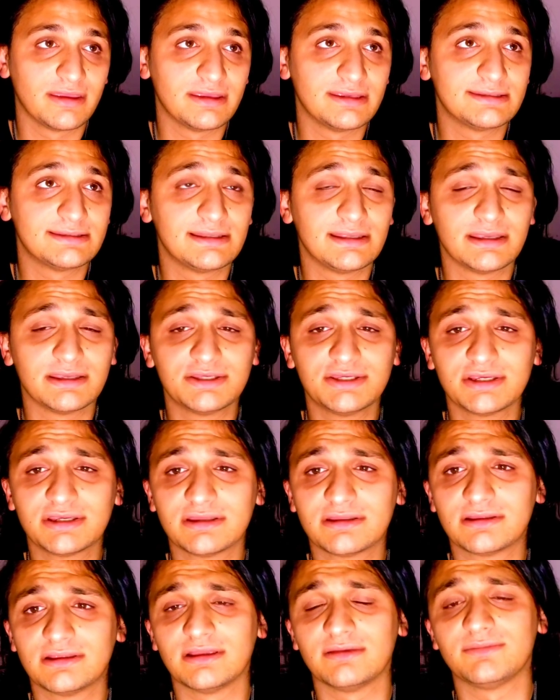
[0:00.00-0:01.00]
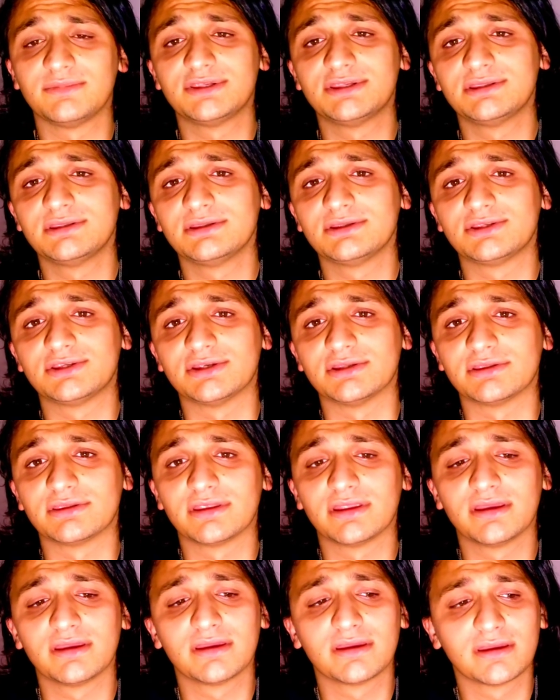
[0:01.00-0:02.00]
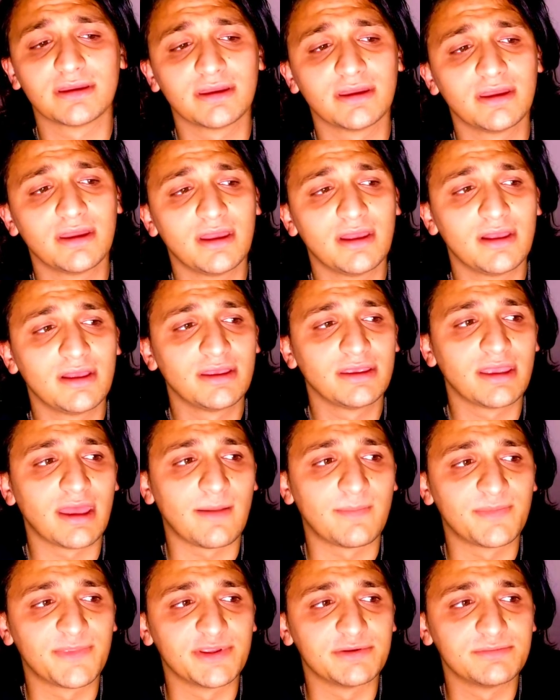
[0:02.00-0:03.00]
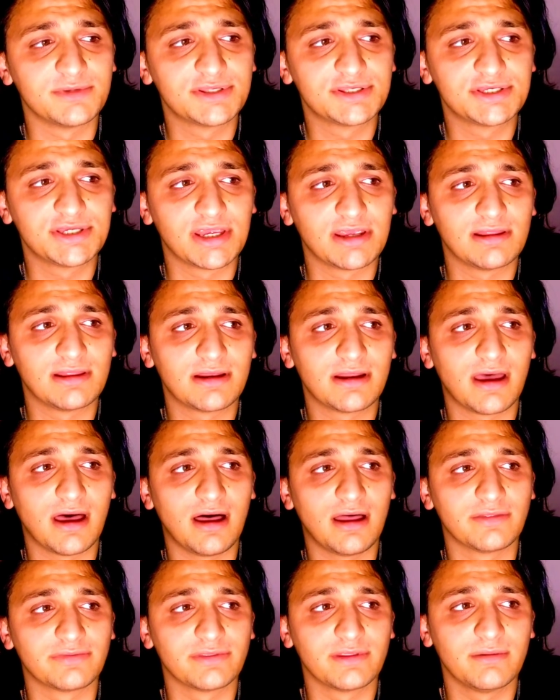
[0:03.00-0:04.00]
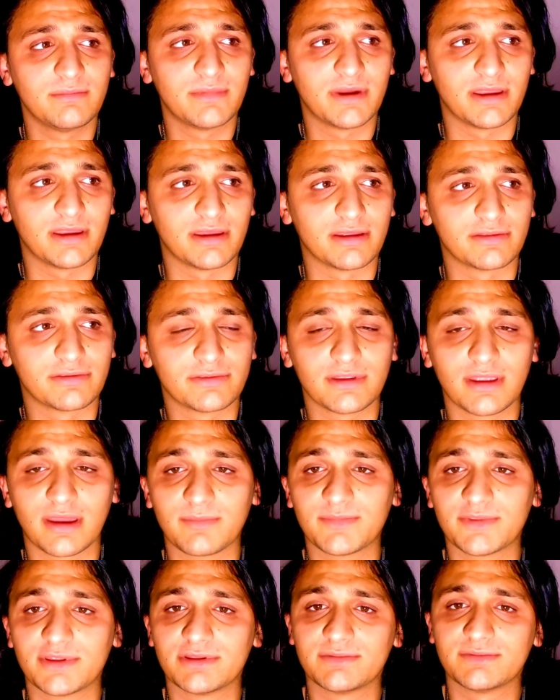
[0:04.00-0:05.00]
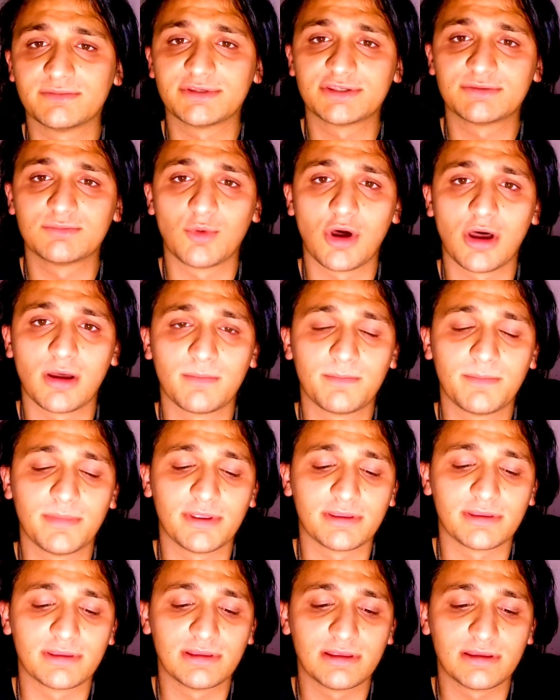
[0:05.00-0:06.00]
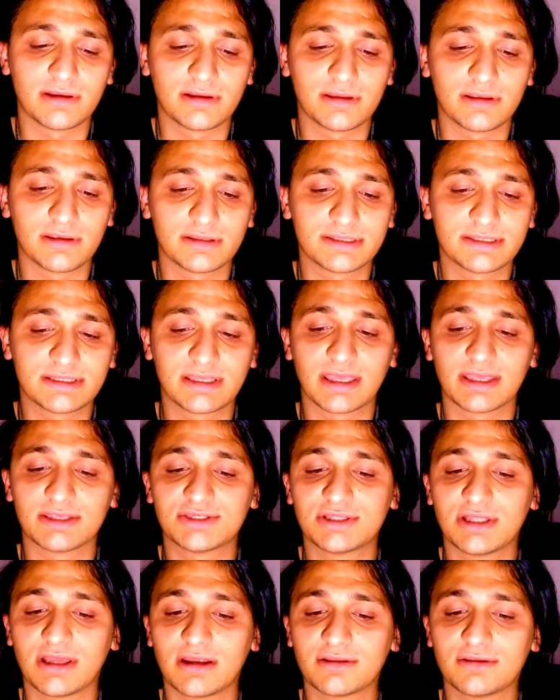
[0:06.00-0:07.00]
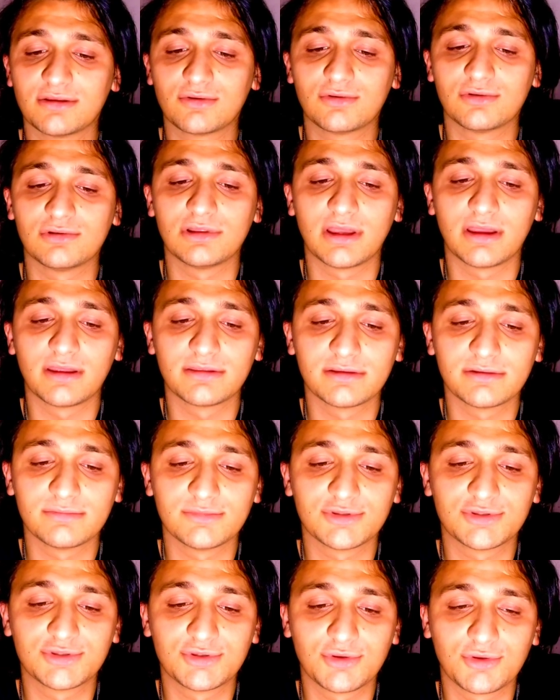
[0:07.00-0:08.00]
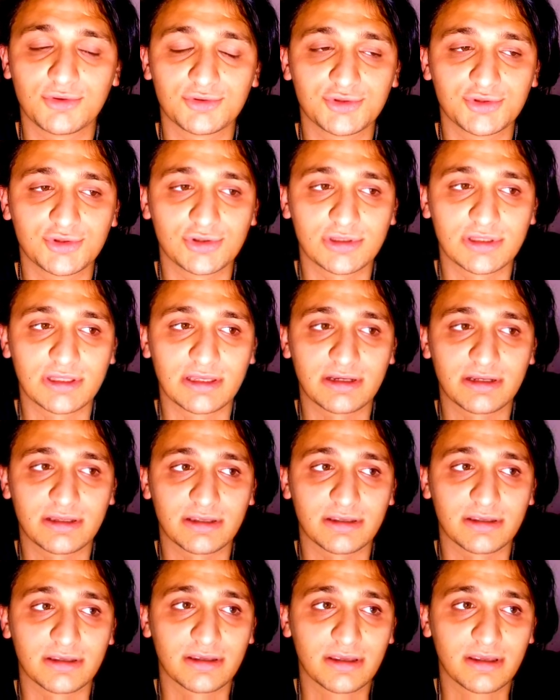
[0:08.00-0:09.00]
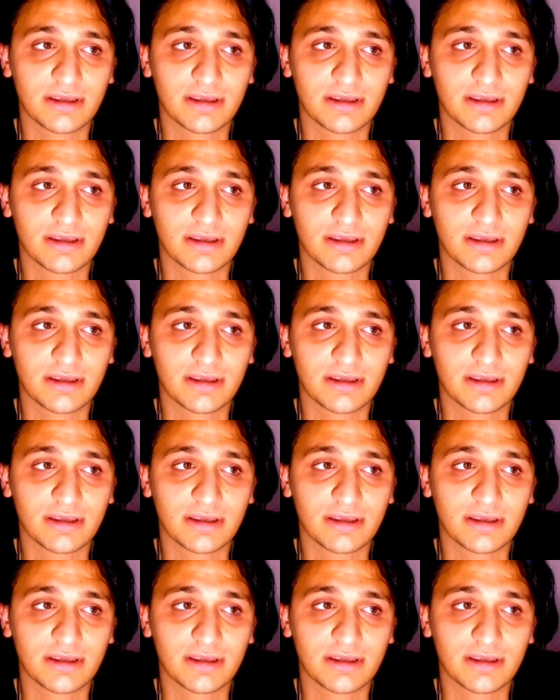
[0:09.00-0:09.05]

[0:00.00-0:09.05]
izleyici kitlemizin içinde yaptığımız şeyleri anlamayan, yaptığımız muhabbetleri, skeçlerde kullandığımız sözcükleri,